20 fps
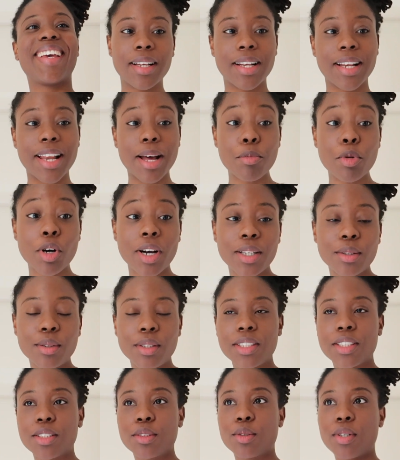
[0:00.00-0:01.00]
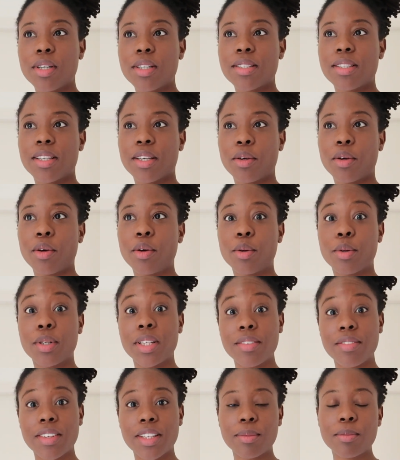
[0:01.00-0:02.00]
La morale de l'histoire, c'est qu'un
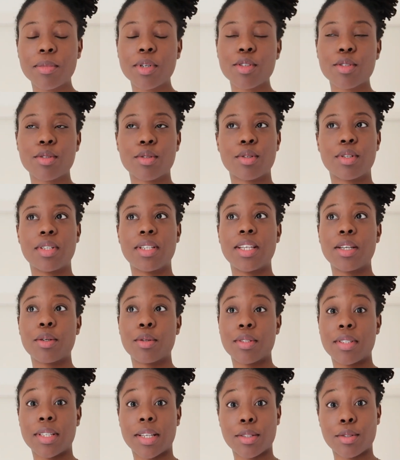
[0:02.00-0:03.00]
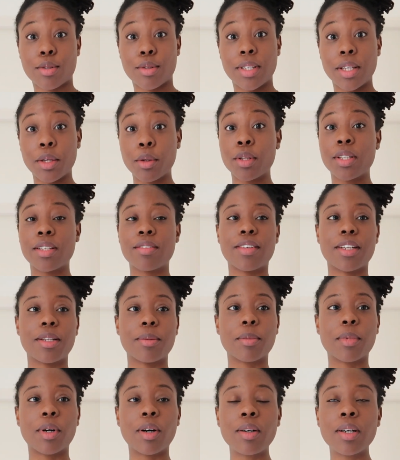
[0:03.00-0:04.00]
événement, ce n'est que ça, ce n'est qu'un
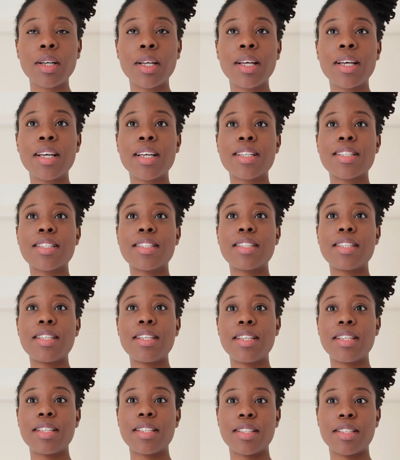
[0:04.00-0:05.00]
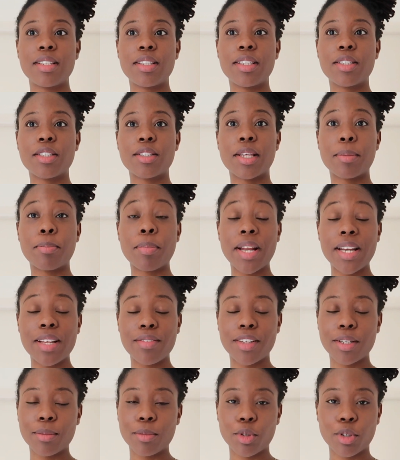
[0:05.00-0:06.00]
événement. Si c'est pas
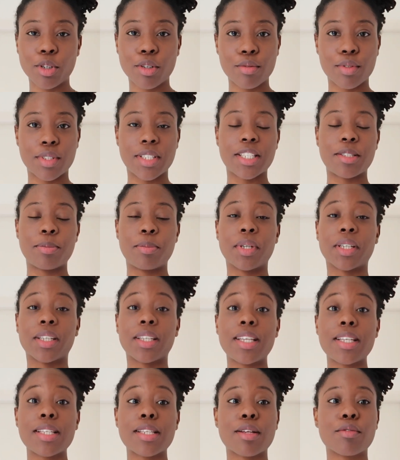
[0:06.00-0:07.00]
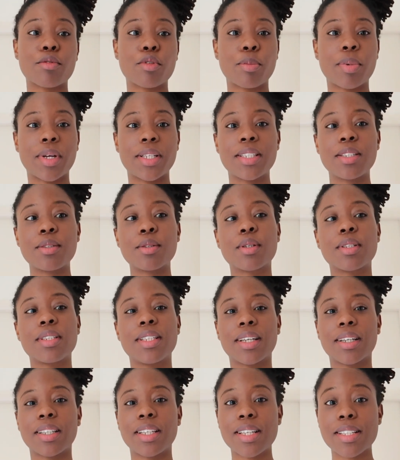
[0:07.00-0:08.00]
l'événement que vous espériez, ça ne veut pas dire que
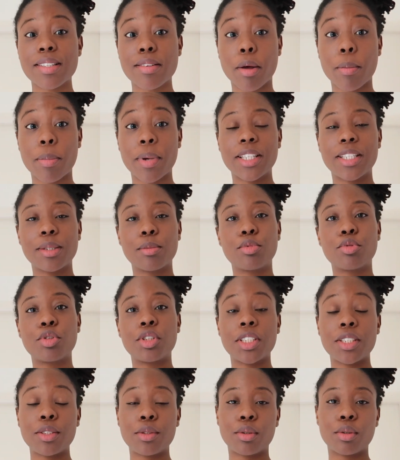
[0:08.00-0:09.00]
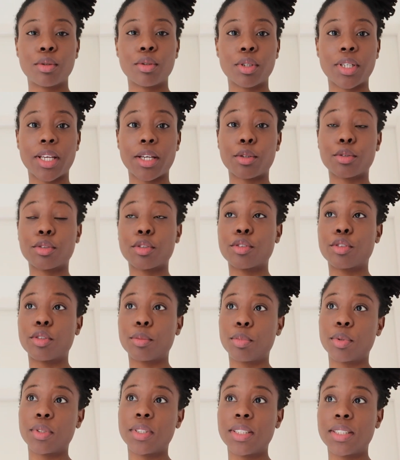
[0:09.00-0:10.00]
derrière ça va pas déboucher sur quelque chose de
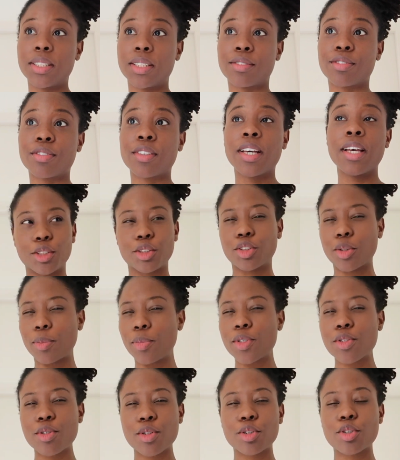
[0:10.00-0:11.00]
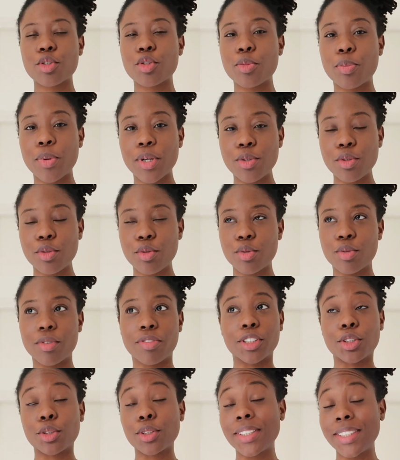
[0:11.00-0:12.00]
positif. Je pense que je suis pas du tout,
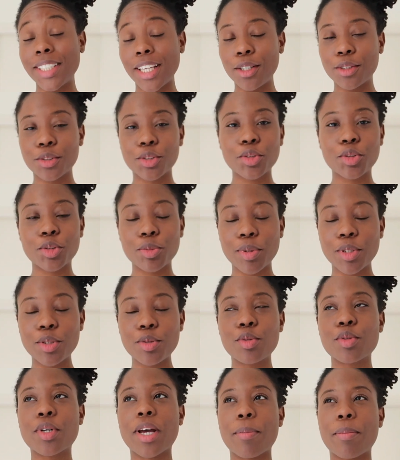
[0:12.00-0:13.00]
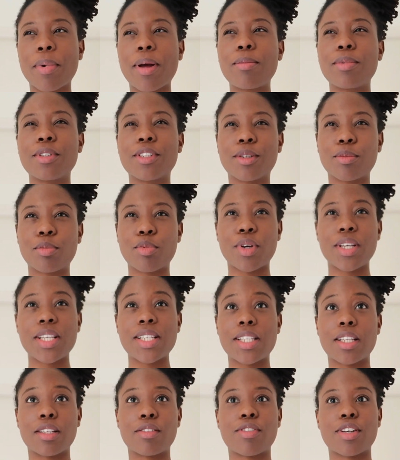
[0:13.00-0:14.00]
enfin je sais que je ne suis pas du tout capable
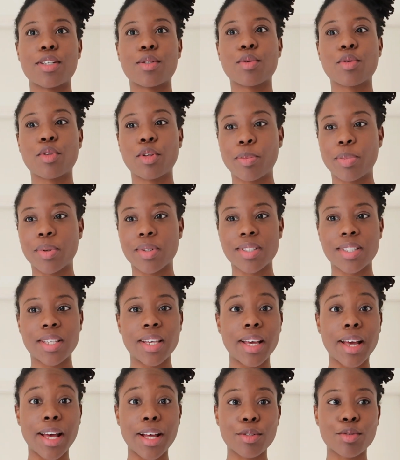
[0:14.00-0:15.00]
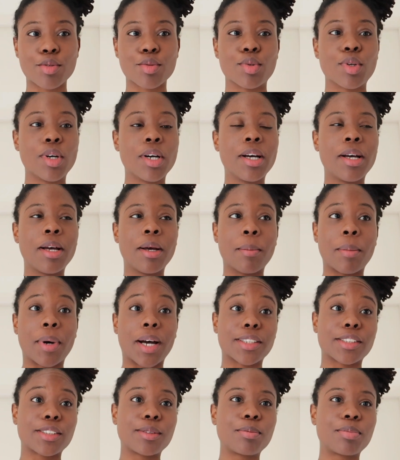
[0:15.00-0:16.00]
d'employer cette façon de penser à tout.
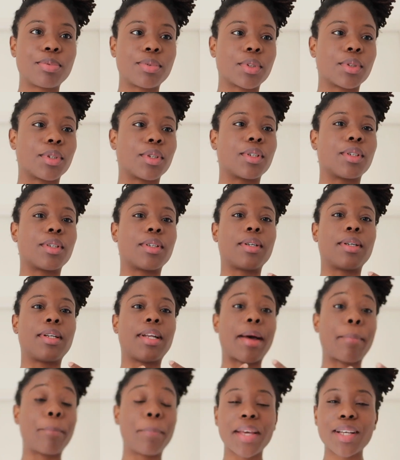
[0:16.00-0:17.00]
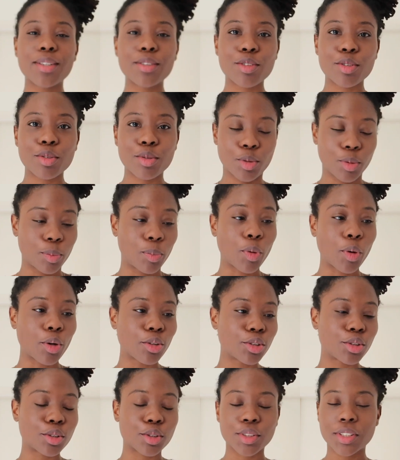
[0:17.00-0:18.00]
Par exemple, euh, la perte de
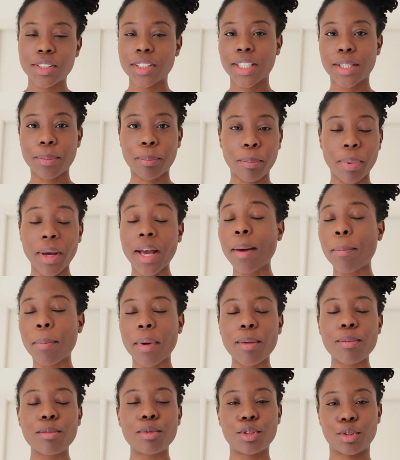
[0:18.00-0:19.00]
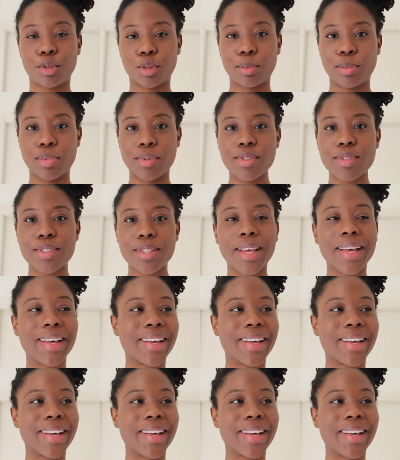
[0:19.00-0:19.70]
proches, je serais pas capable, je pense,